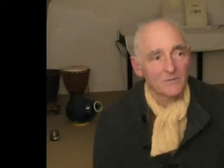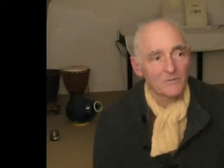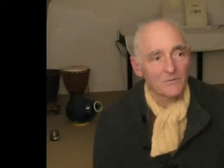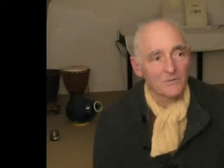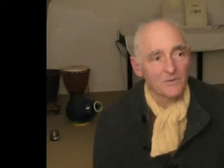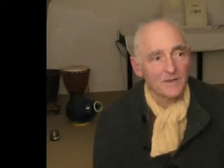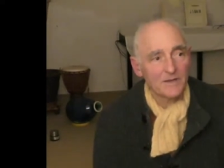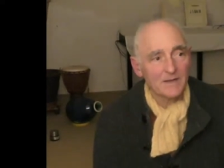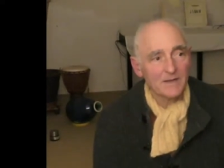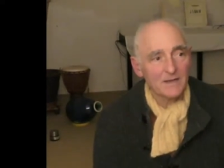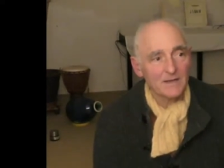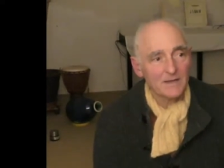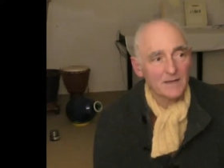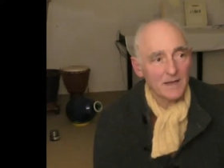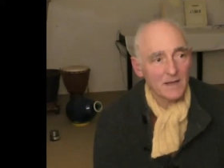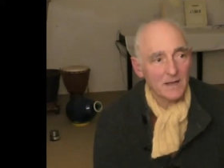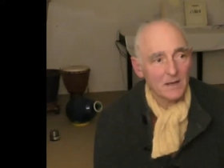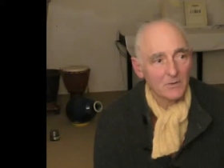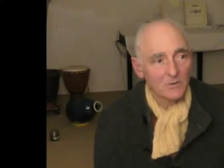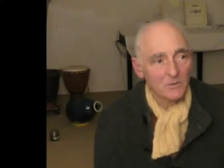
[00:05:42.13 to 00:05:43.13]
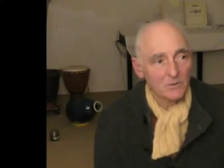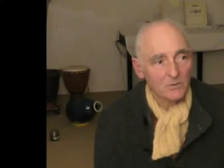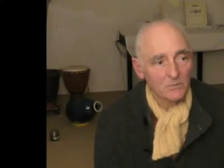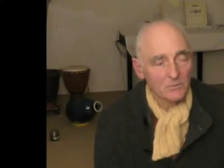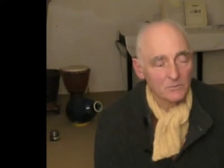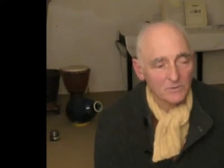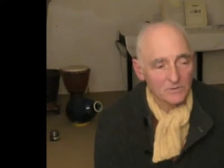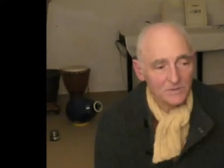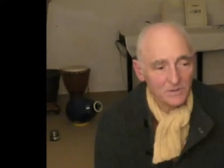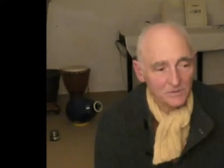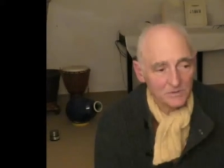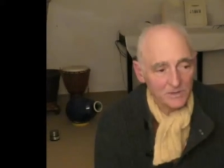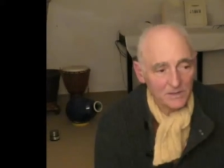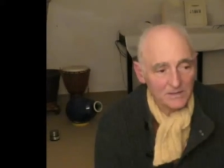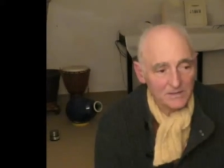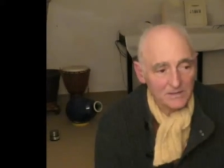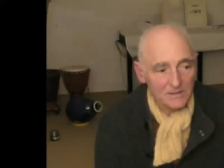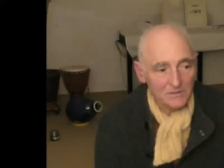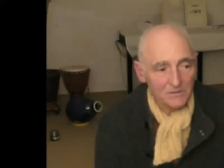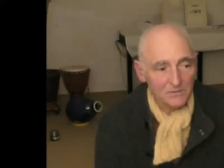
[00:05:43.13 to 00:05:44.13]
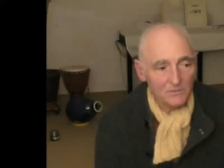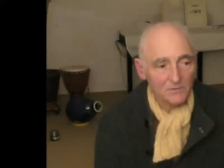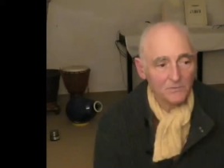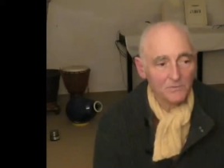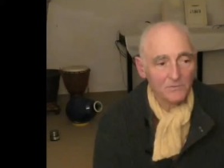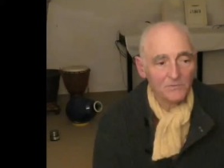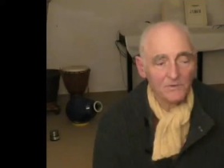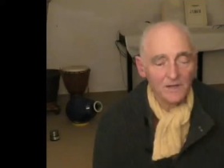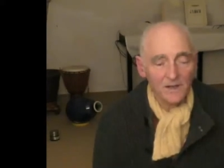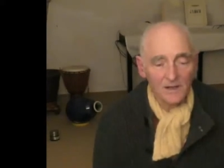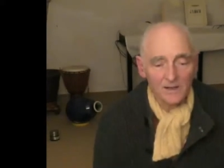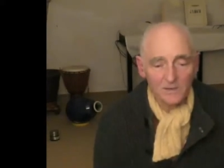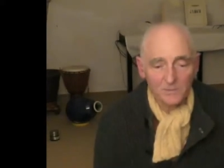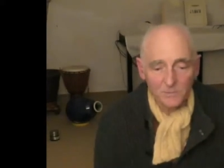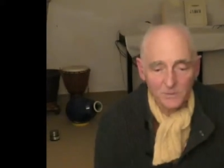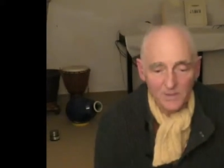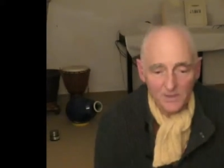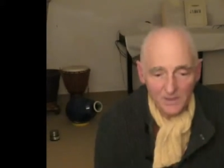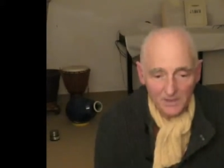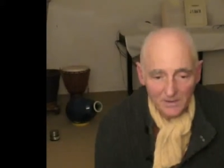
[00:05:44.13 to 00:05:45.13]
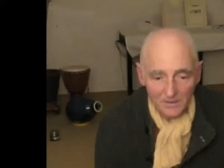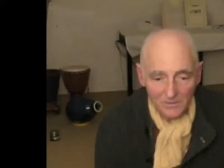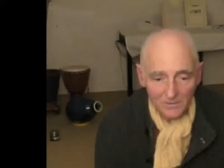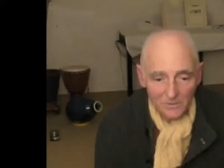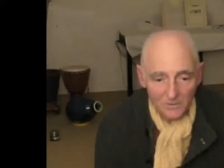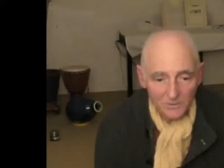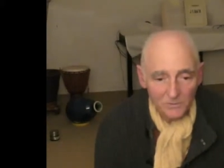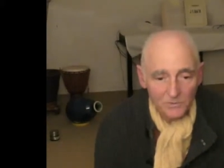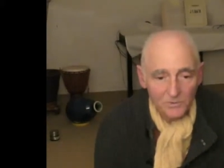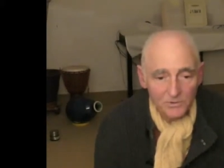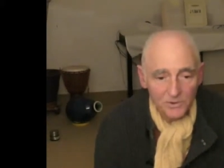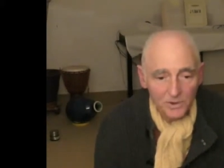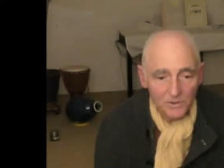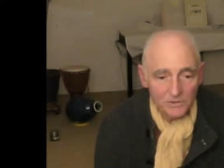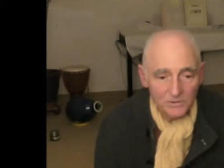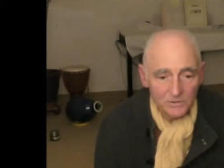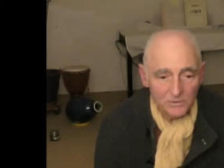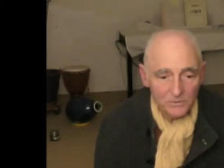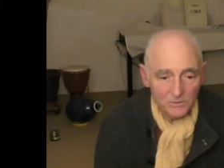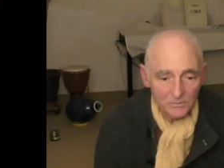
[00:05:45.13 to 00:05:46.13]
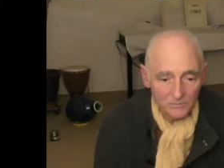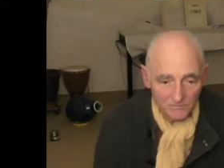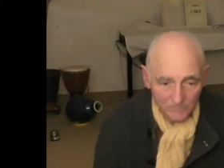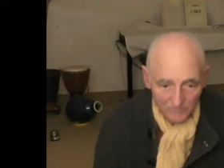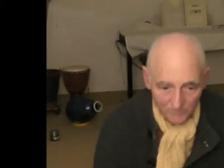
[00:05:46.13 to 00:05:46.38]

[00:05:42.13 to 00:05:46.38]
dès qu'il y a concentration, on va induire une tension